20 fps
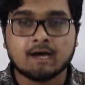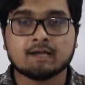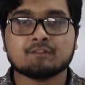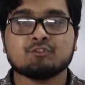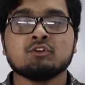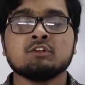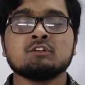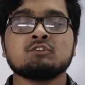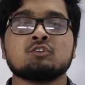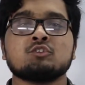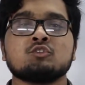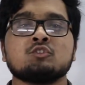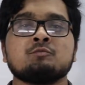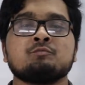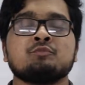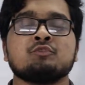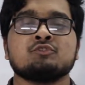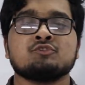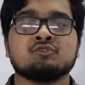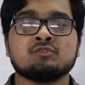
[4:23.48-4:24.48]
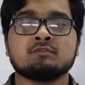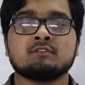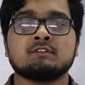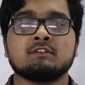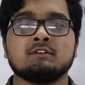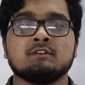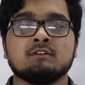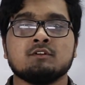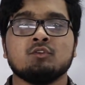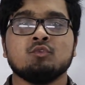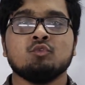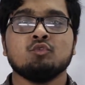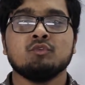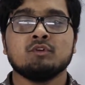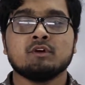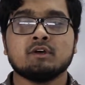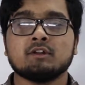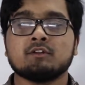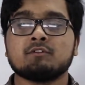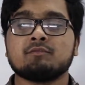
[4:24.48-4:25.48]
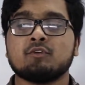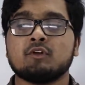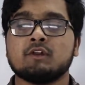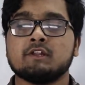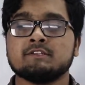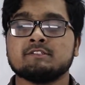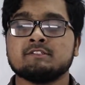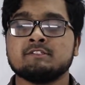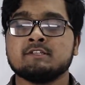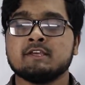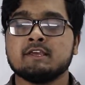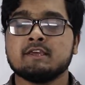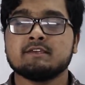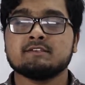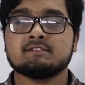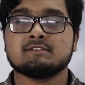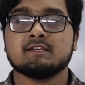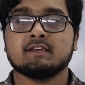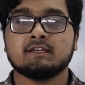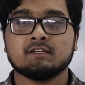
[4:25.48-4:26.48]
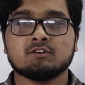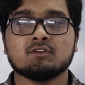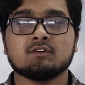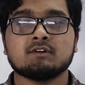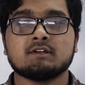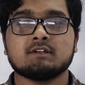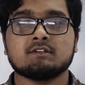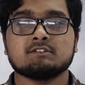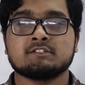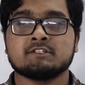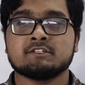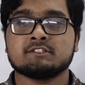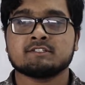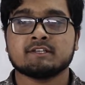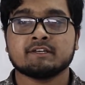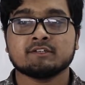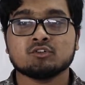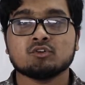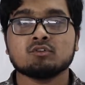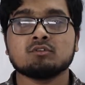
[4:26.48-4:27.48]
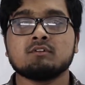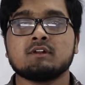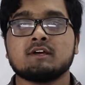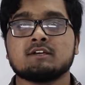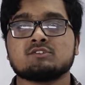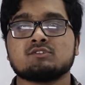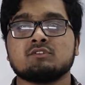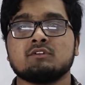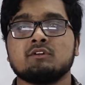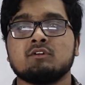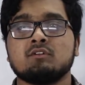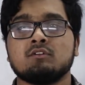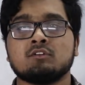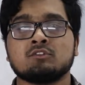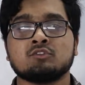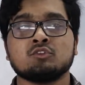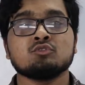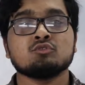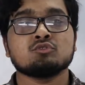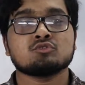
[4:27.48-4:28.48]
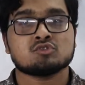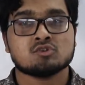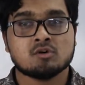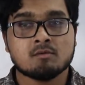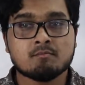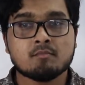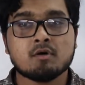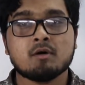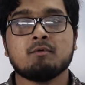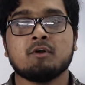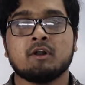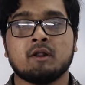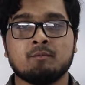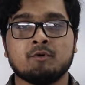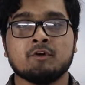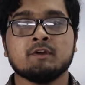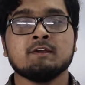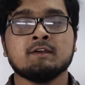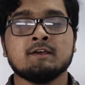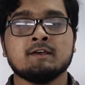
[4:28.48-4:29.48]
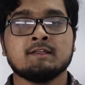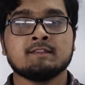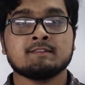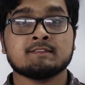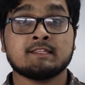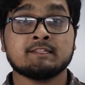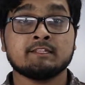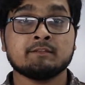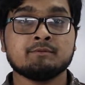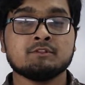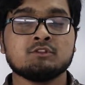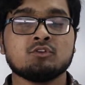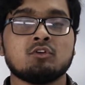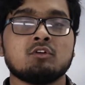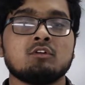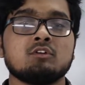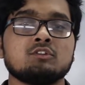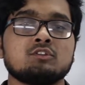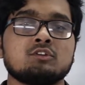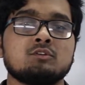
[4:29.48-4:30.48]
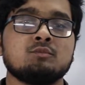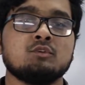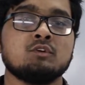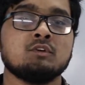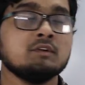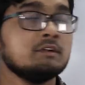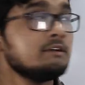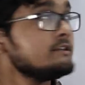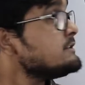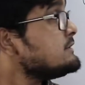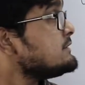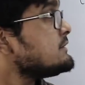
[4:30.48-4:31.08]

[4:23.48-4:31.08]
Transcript: আধুনিক তথ্য প্রযুক্তির উন্নয়নের ফলে যে সেক্টরটা যে সেক্টরগুলো আসলে অত্যন্ত সম্ভাবনাময় তাদের ভিতর অন্যতম হলো এই